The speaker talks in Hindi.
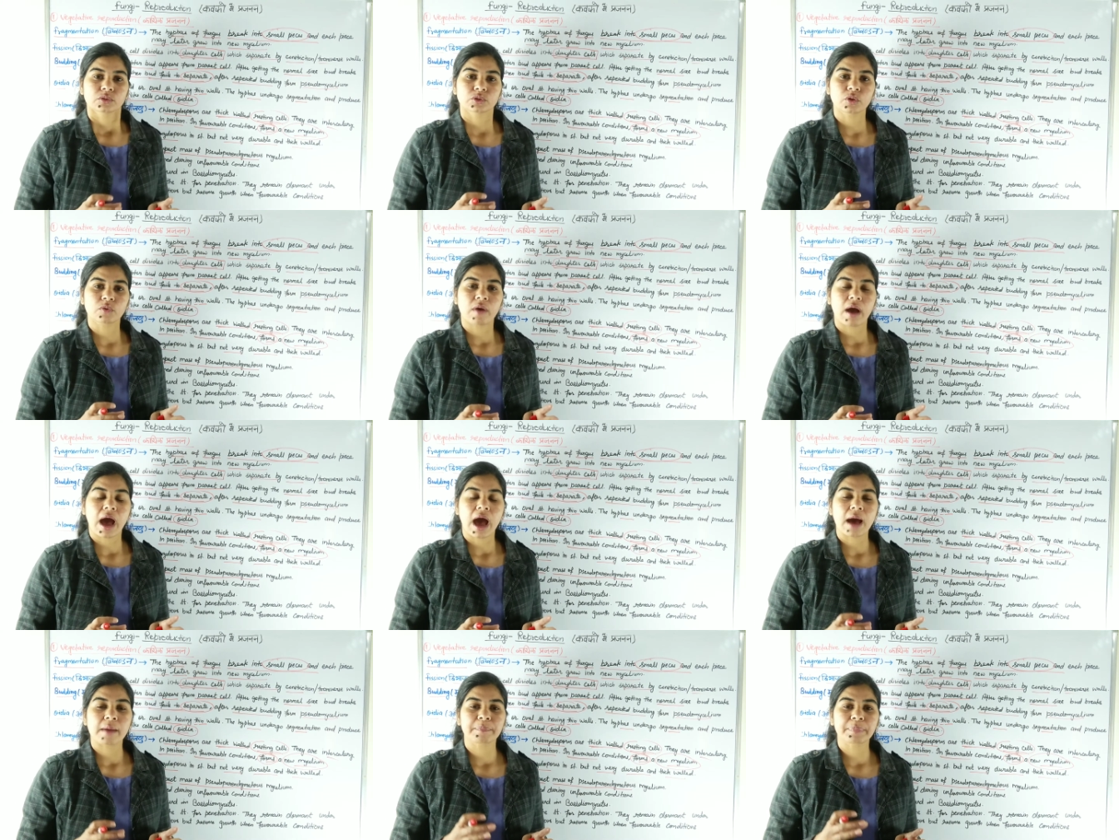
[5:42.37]
जो
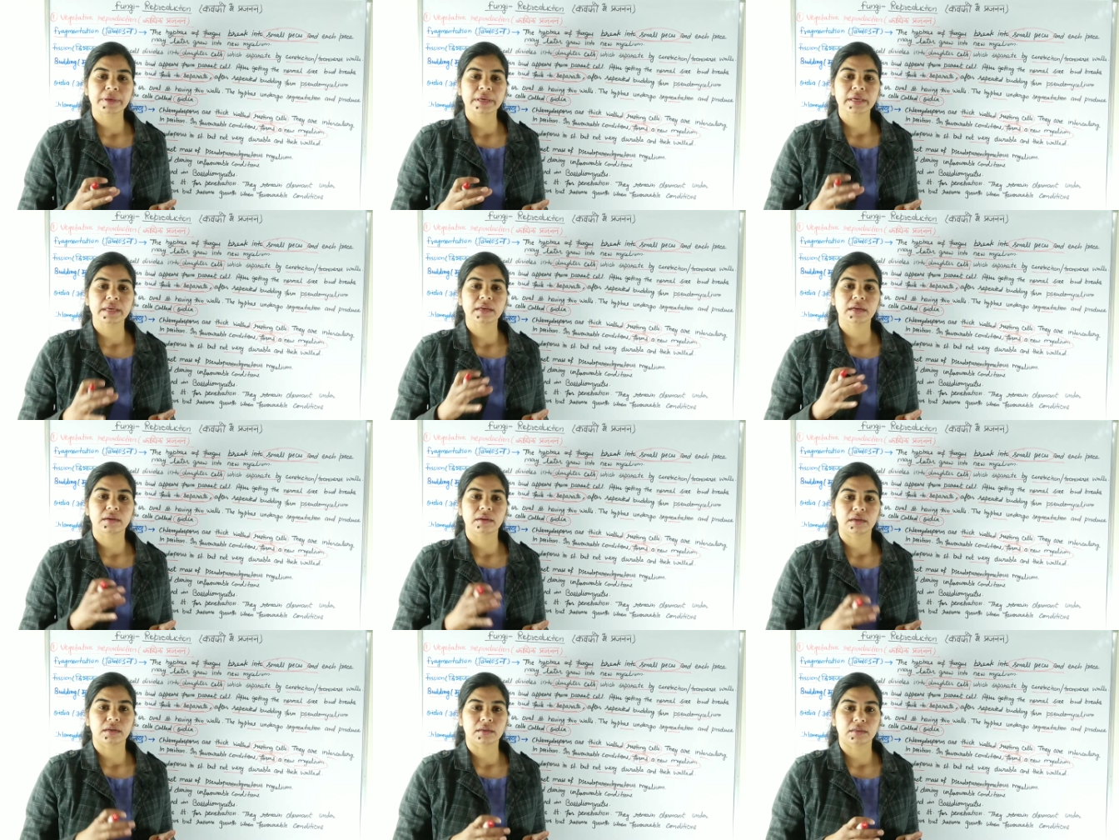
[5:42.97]
वहां पे
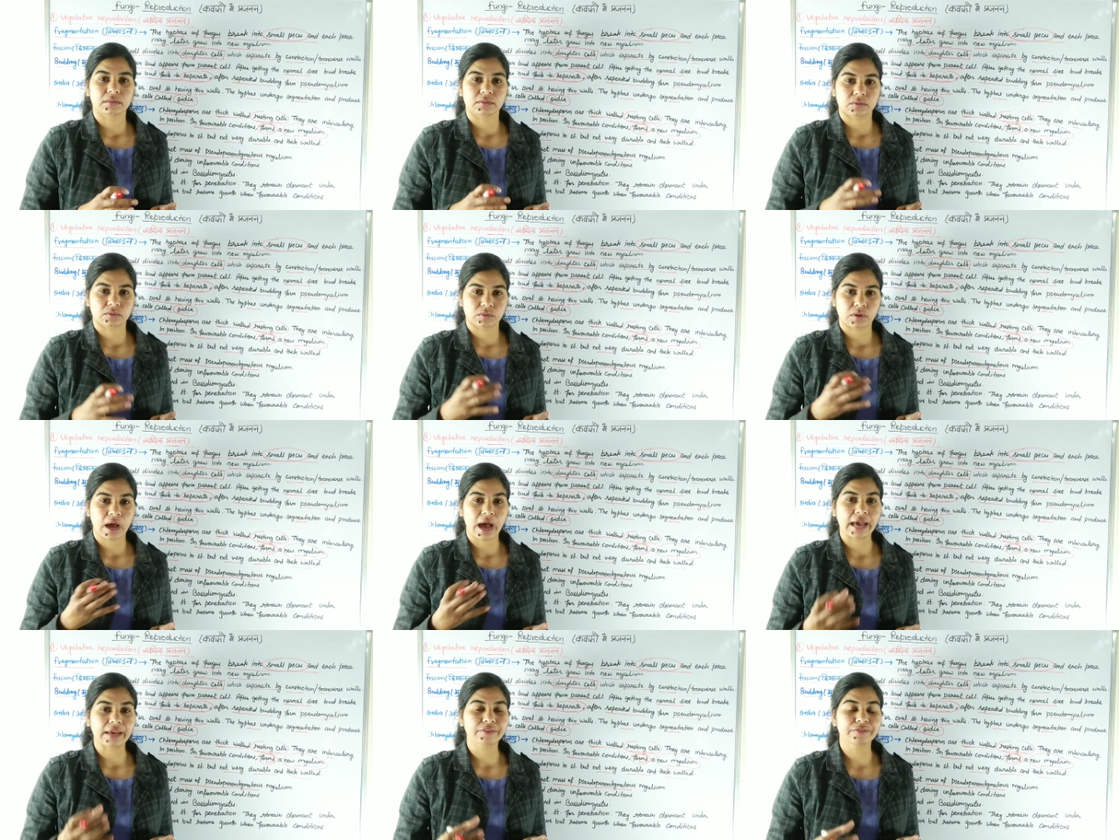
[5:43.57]

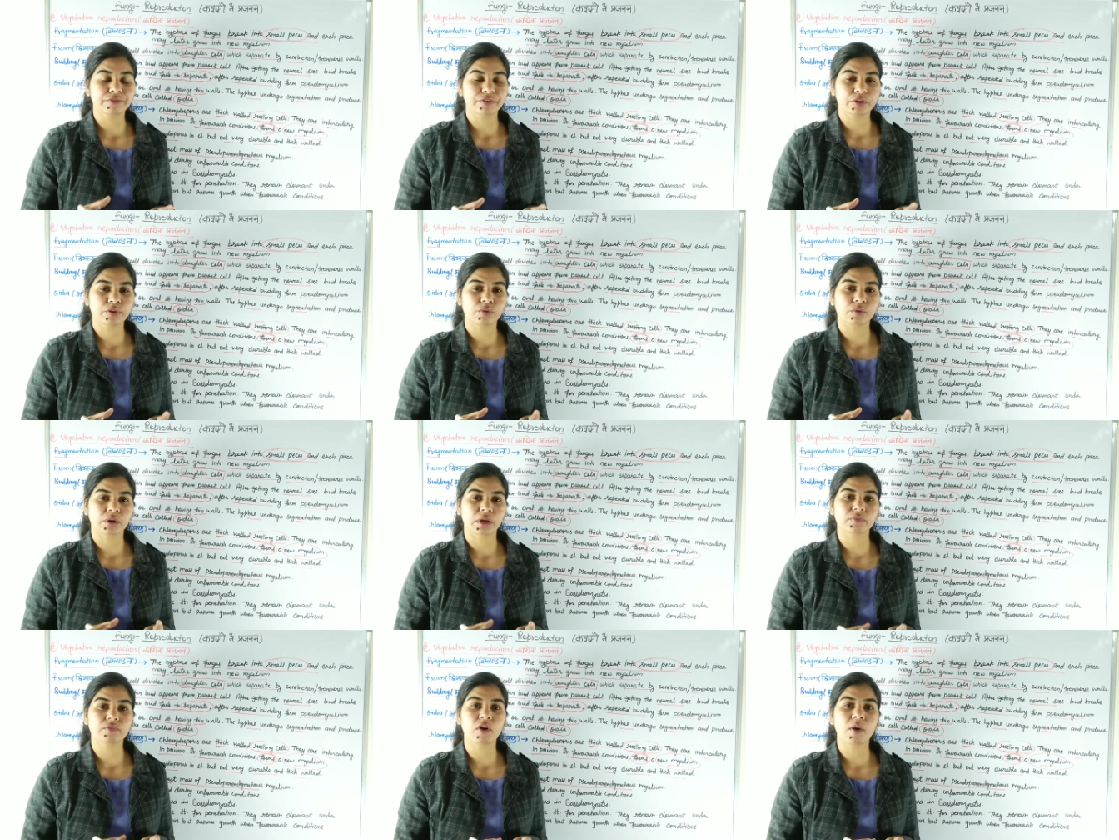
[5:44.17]
हाइफे
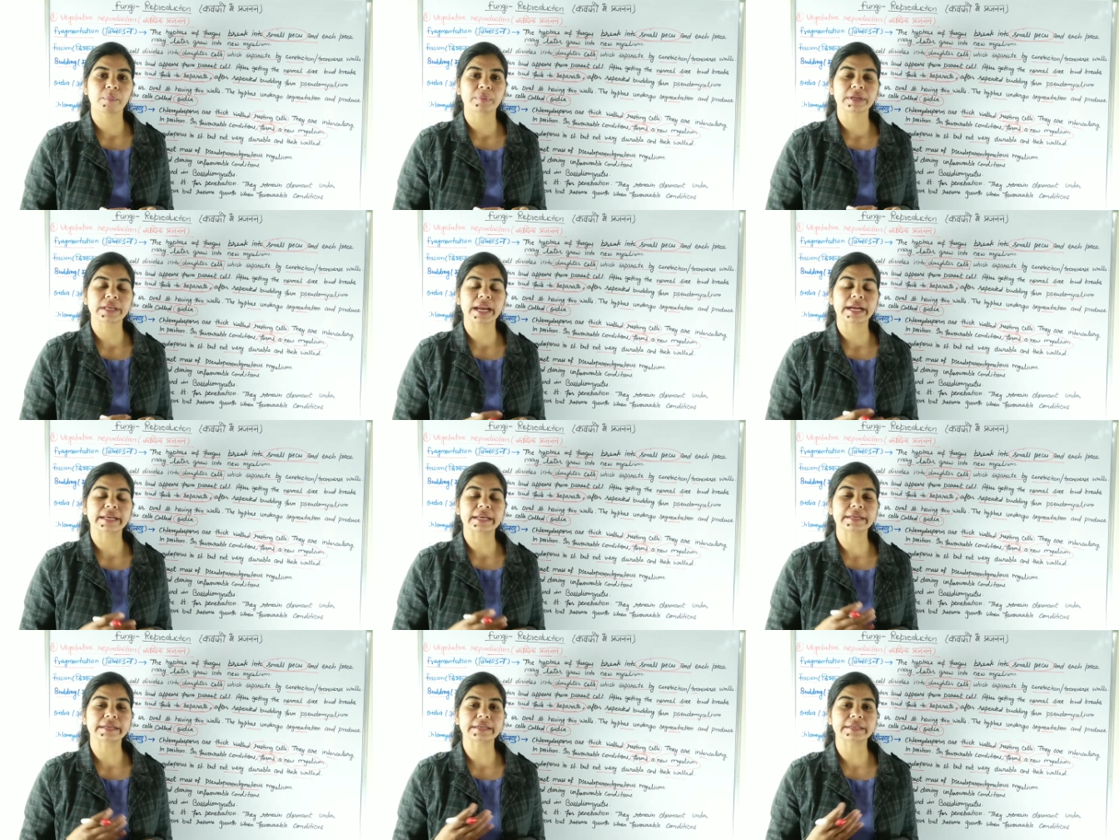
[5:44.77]
होंगे वो अपनी
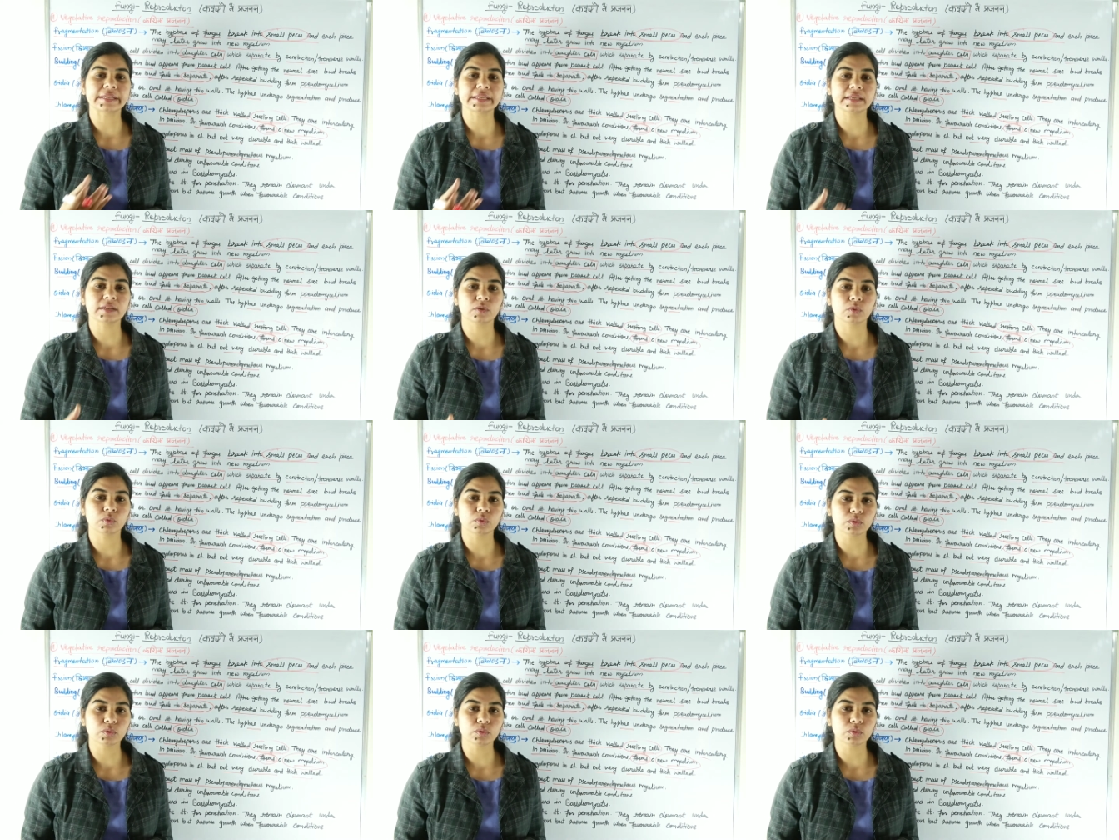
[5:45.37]
आइडेंटिटी